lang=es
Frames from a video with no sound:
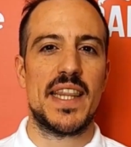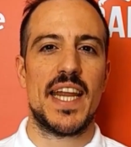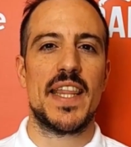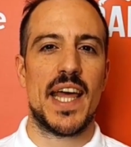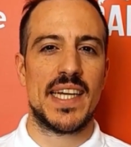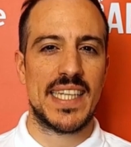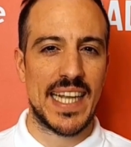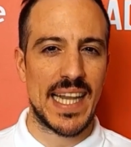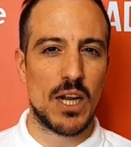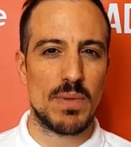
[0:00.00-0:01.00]
traders.
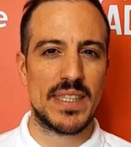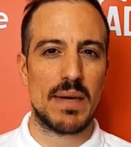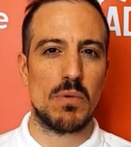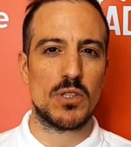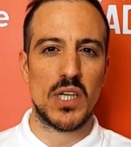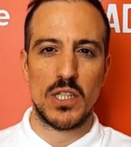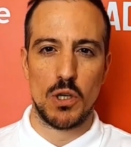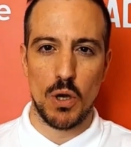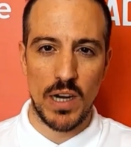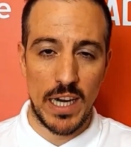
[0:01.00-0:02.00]
¿Qué tal? ¿Cómo estamos?
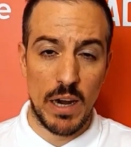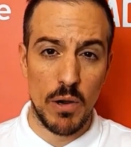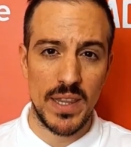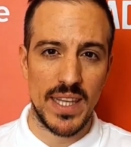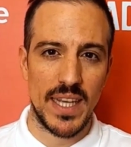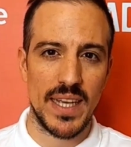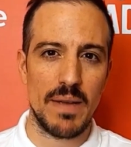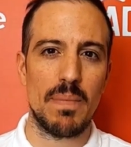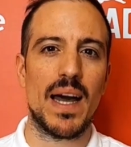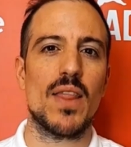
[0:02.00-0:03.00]
Soy Baja Hoiti,
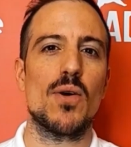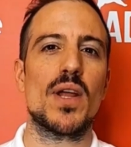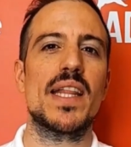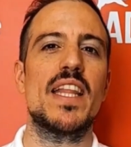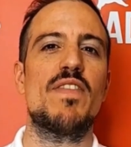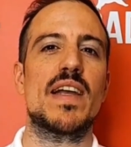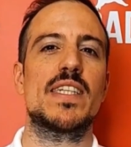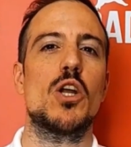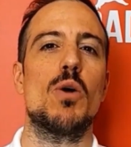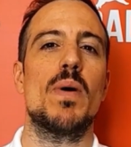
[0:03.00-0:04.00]
embajador de
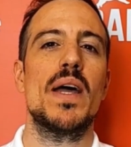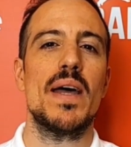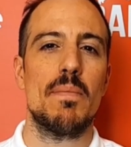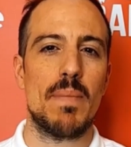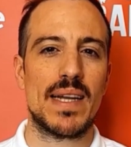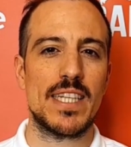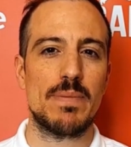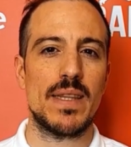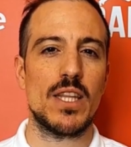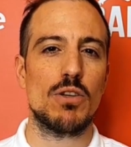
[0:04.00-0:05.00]
Fenix Globe, martes
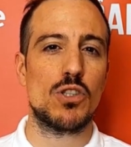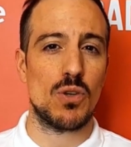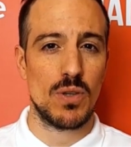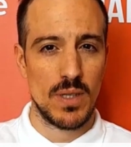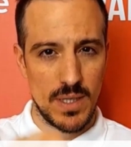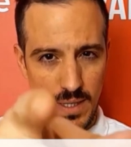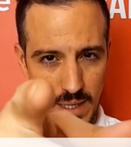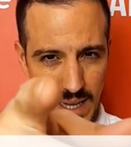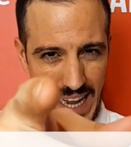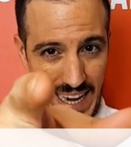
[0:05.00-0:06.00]
28.
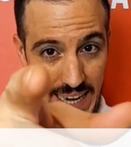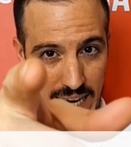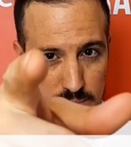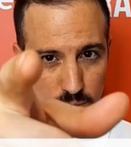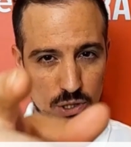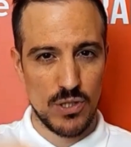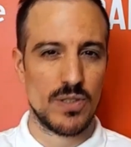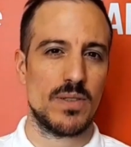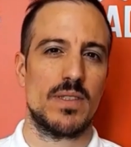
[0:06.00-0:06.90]
Arrancamos.